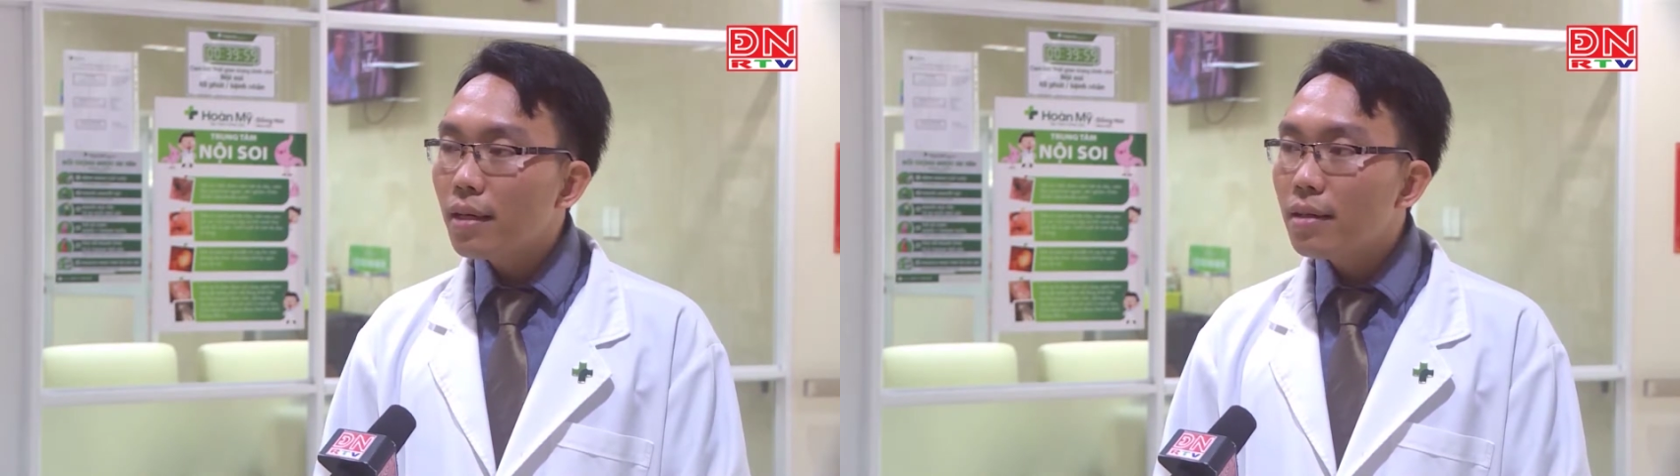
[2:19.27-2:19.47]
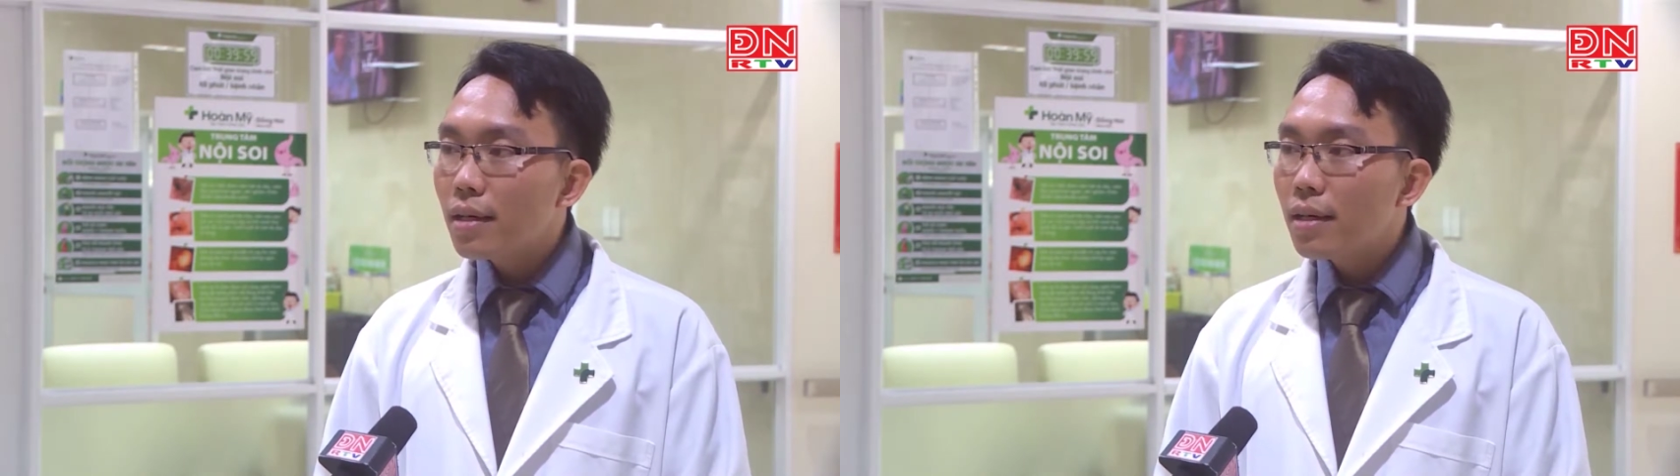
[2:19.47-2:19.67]

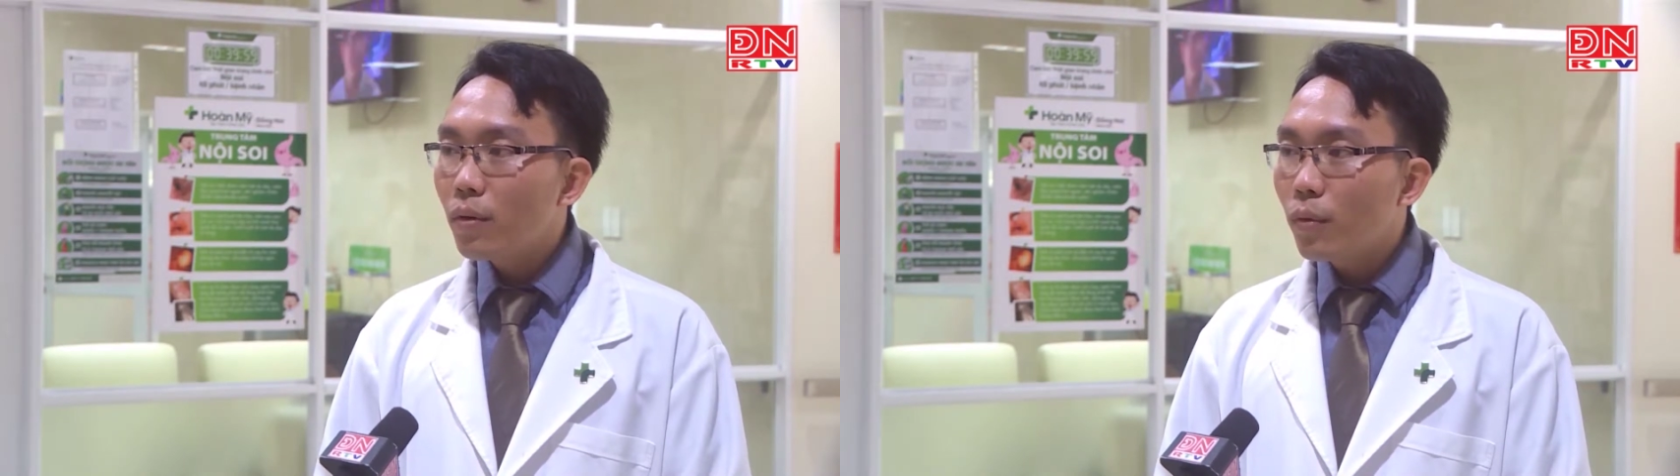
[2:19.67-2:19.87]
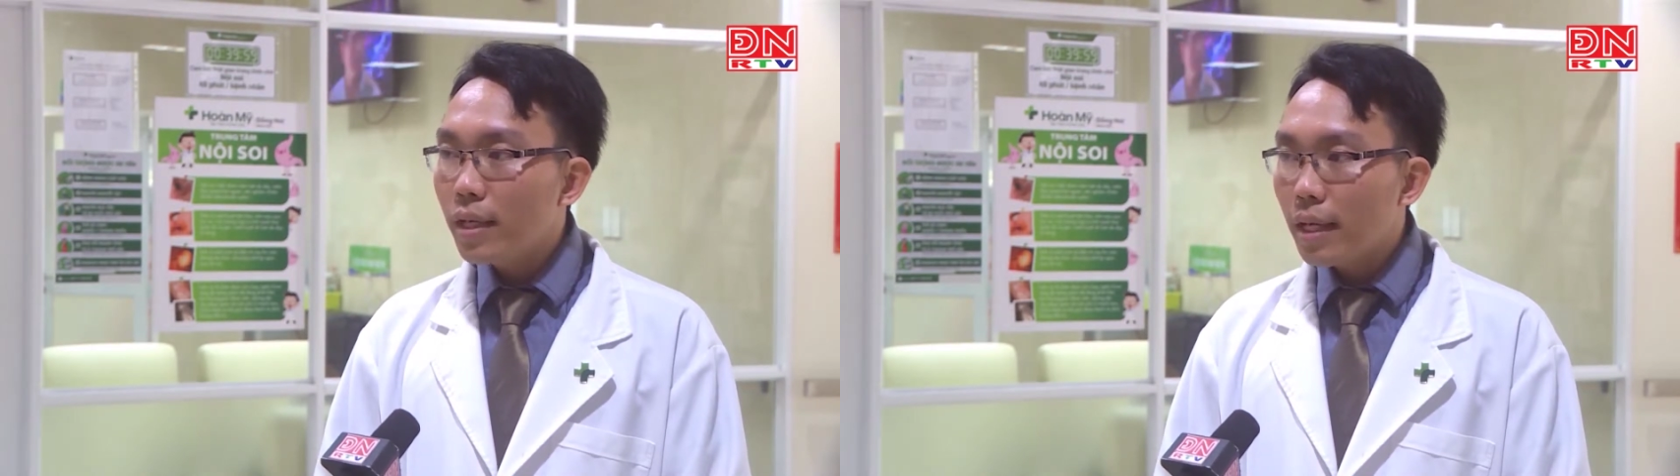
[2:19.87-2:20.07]
chứng rất
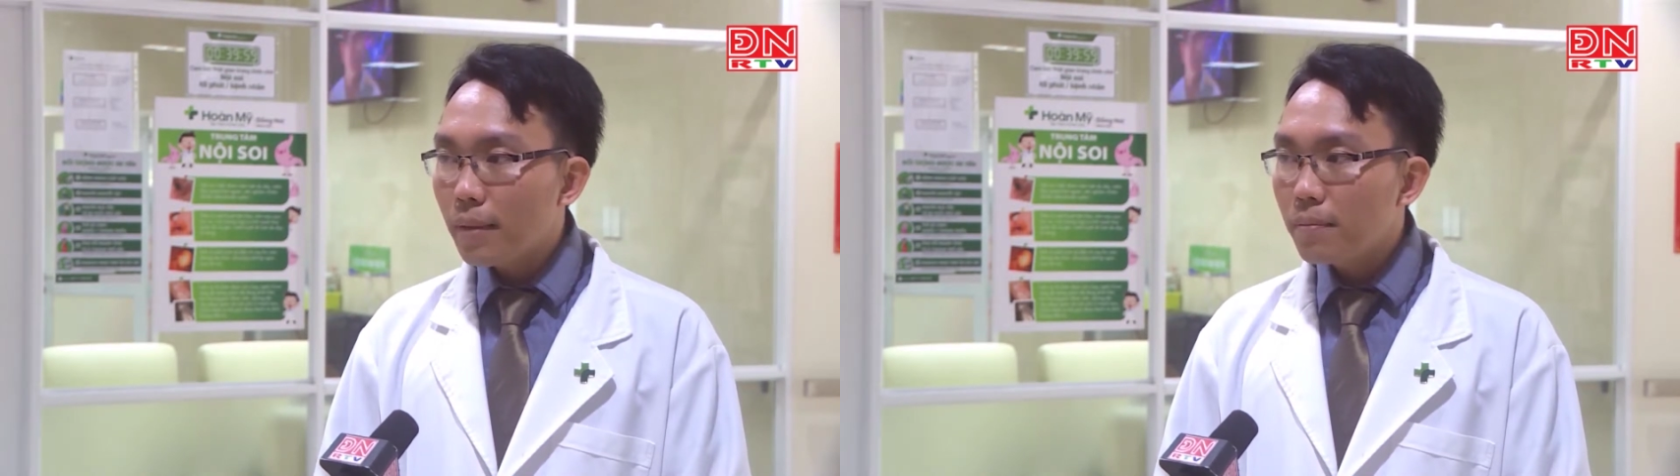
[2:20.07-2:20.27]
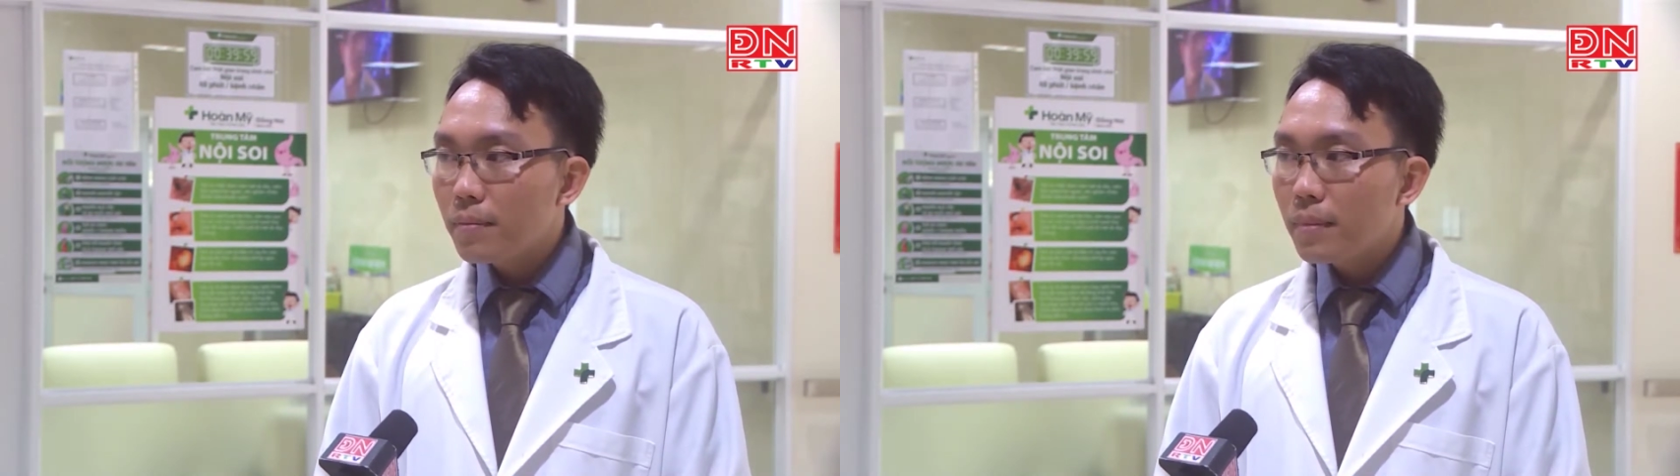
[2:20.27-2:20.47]
là nguy
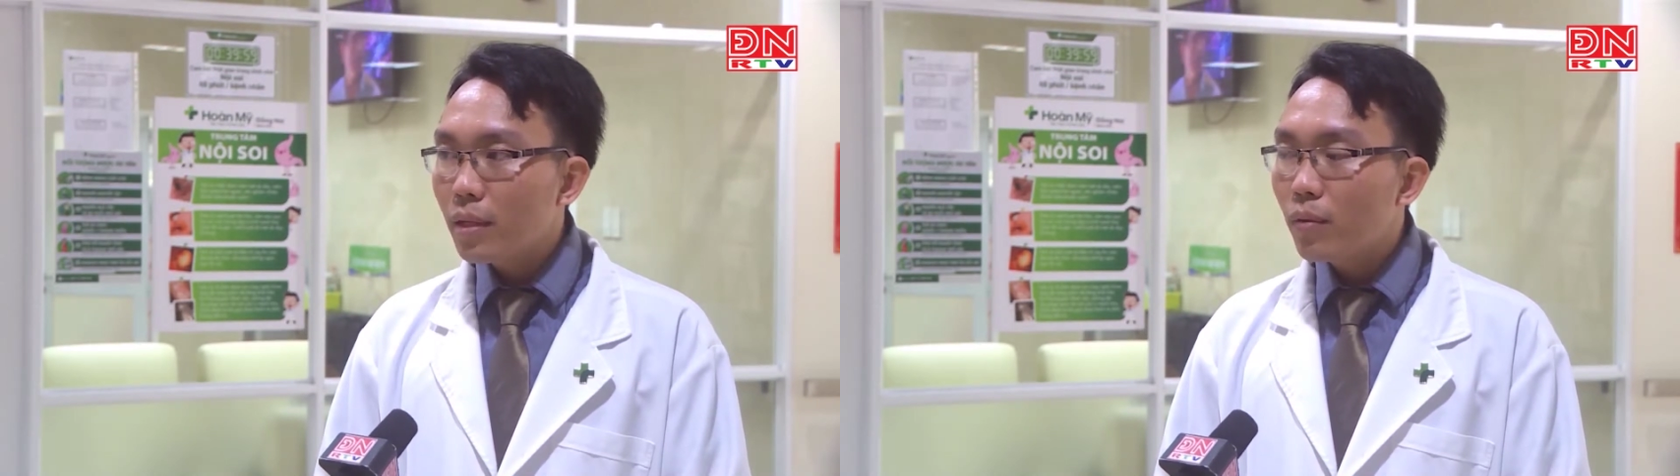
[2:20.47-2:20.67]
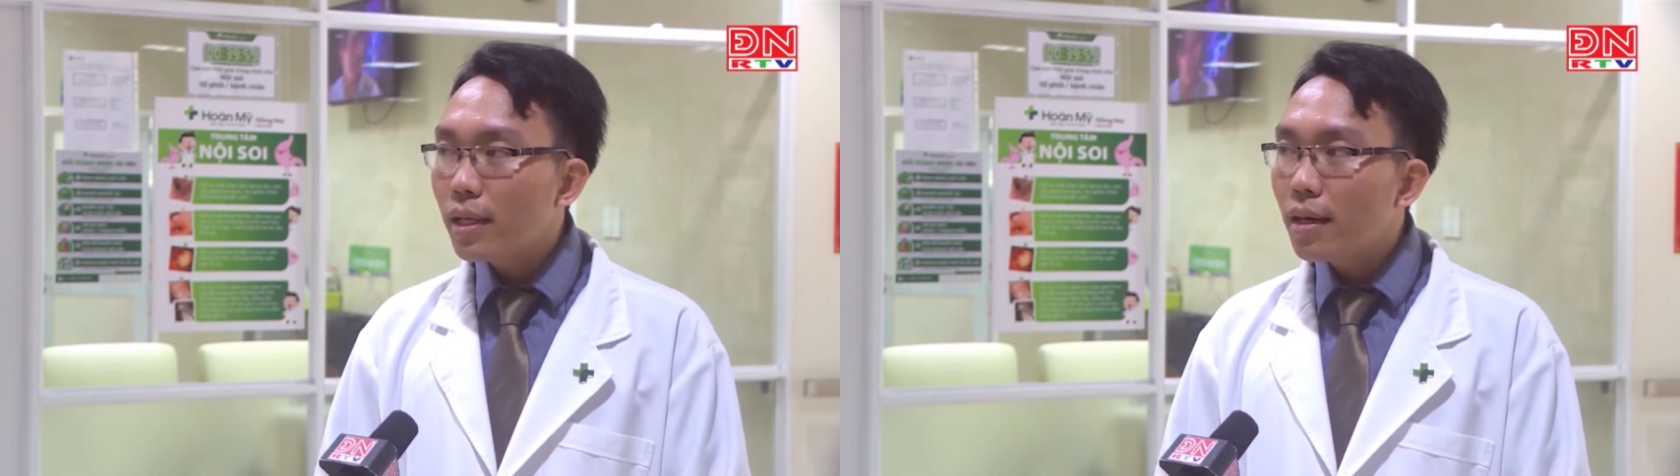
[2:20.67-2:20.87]
hiểm và nguy